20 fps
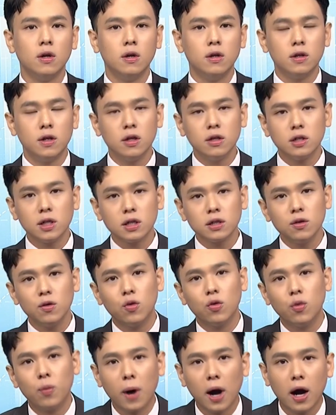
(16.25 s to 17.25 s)
跌了将近
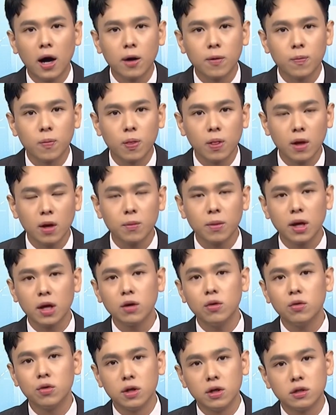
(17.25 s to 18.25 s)
五趴。那美
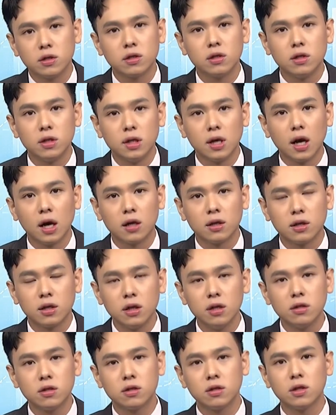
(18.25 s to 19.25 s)
股也是一样，
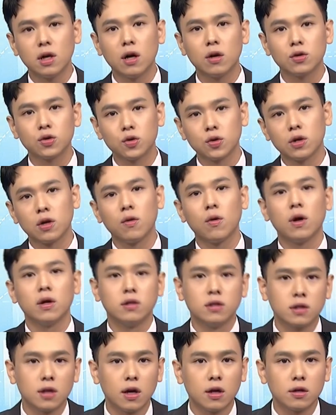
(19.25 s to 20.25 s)
一直到昨天晚
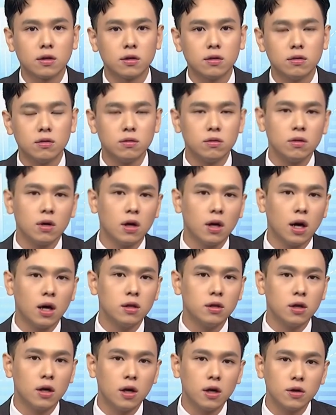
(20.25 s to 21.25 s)
上，很
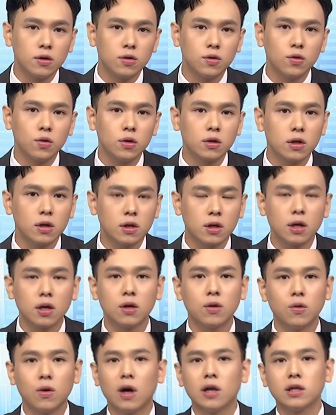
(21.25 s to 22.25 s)
很多的个
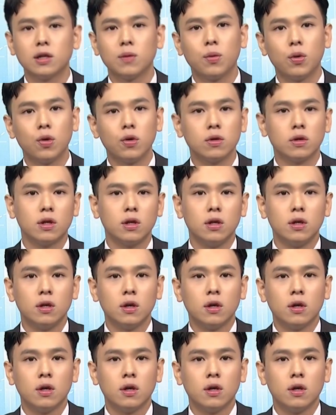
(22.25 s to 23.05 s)
股还在破底。